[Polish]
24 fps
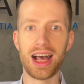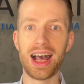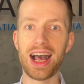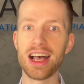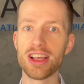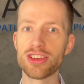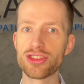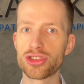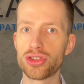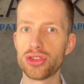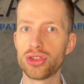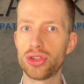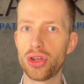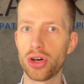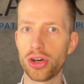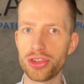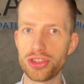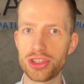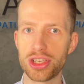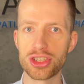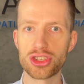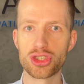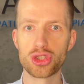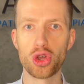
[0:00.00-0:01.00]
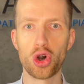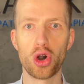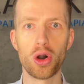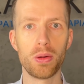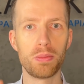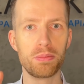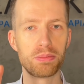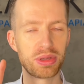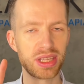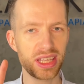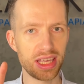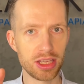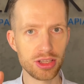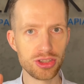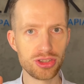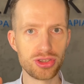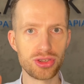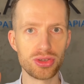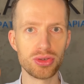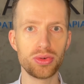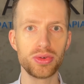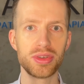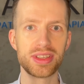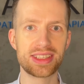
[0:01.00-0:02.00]
Aż dojdziesz do
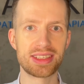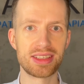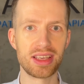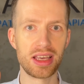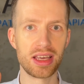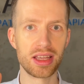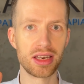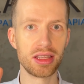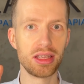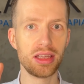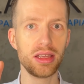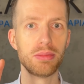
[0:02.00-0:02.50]
pięciu serii